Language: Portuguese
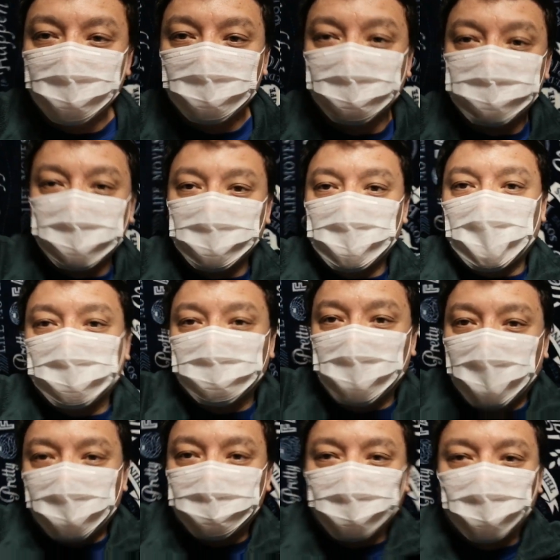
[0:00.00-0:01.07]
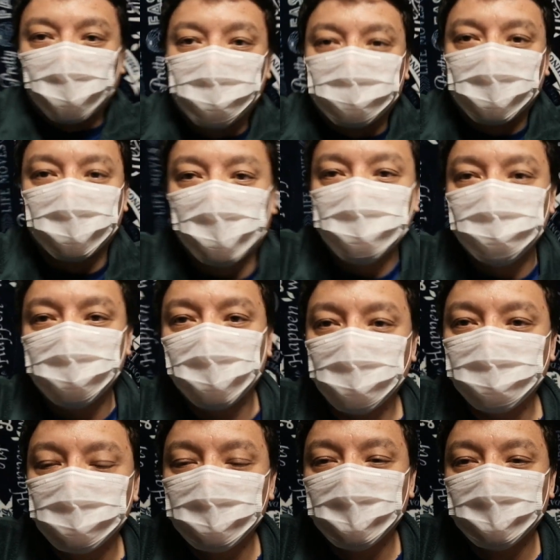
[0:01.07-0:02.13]
Eles estão trancados lá. Eu estou comprando
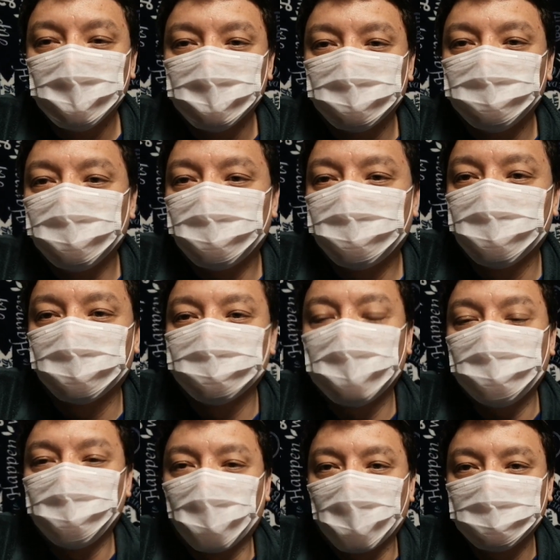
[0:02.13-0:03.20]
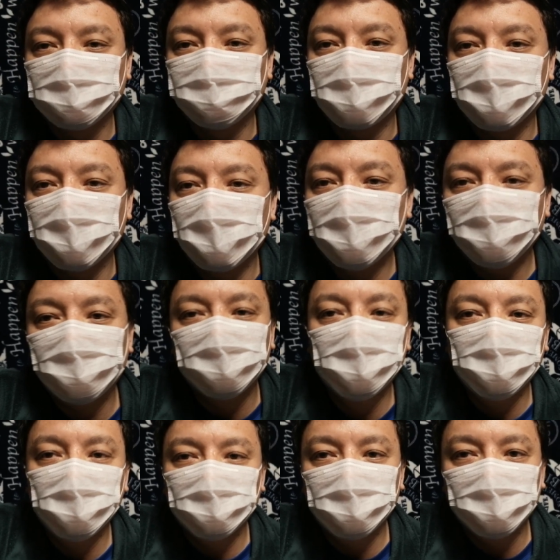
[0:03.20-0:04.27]
alimento, deixando na porta para eles
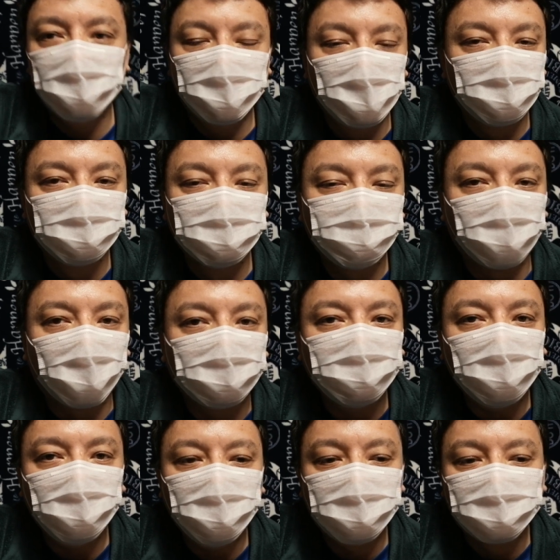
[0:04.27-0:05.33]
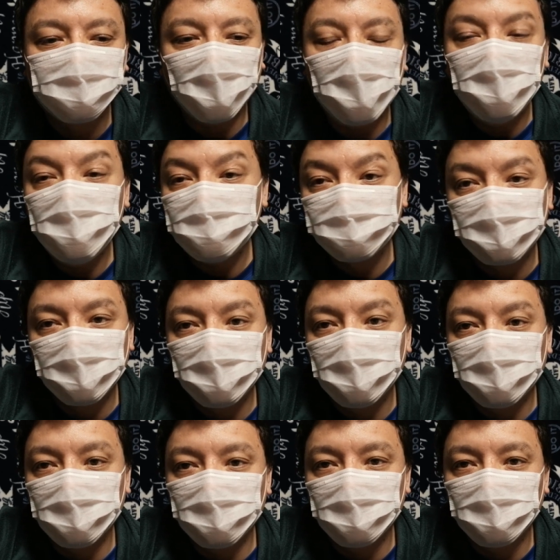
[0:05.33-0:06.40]
e eles não podem sair.
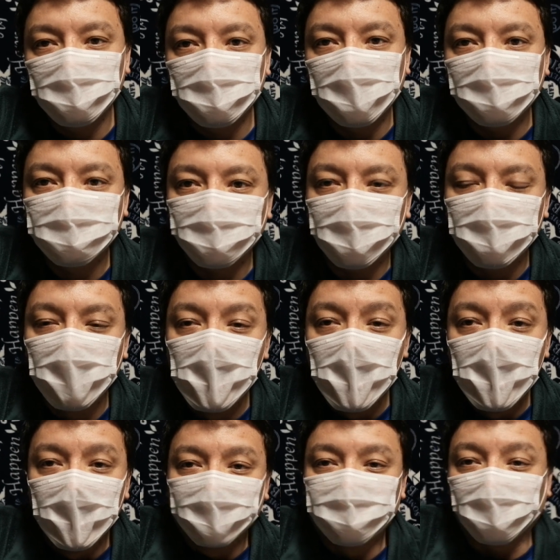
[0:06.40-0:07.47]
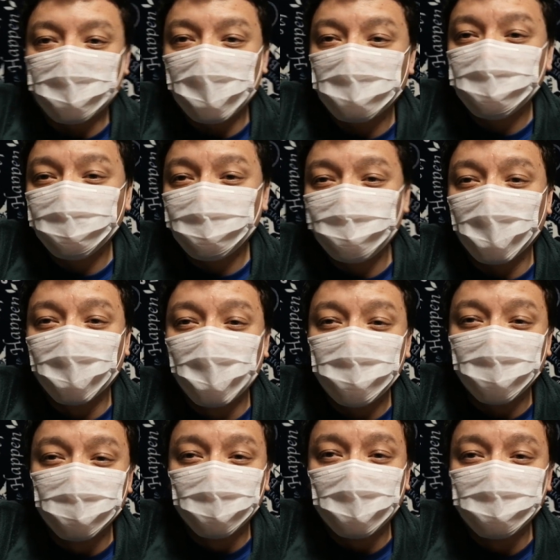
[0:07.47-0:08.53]
E é isso aí. Só que aí a gente pegou e
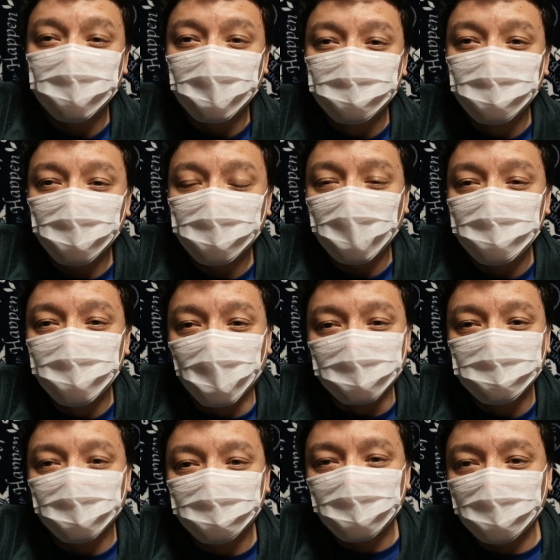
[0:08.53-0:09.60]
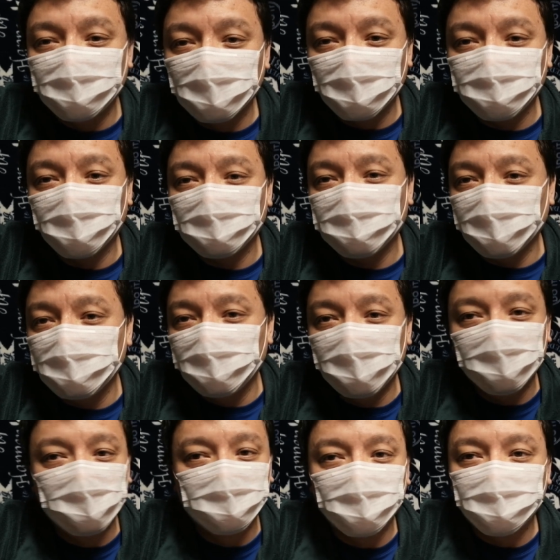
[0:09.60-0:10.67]
falou para a mulher do Roquem: bom, então vocês não vão
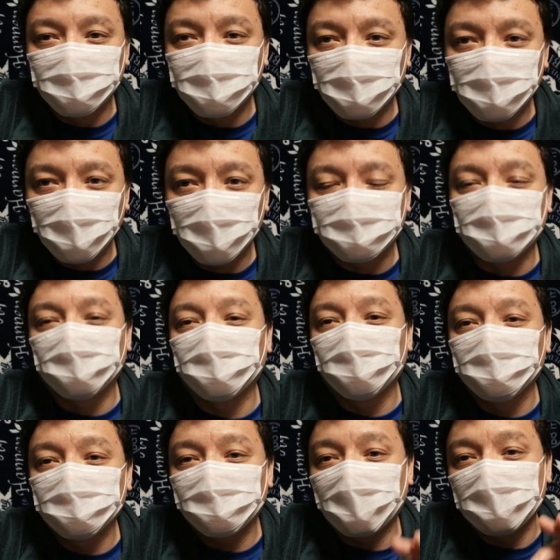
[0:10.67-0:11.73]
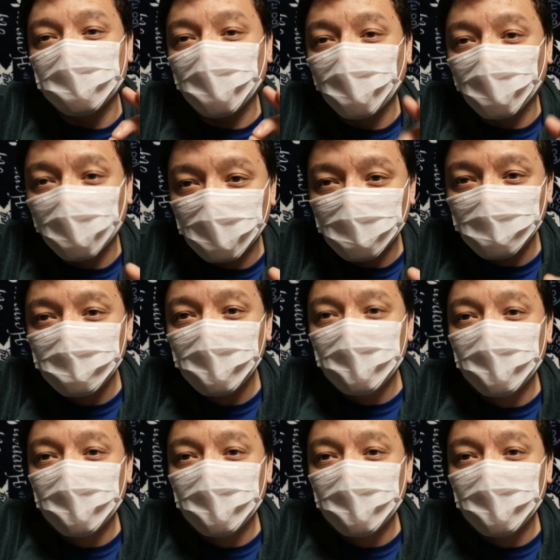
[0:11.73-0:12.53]
atender, não vão fazer quença, nós vamos sair agora.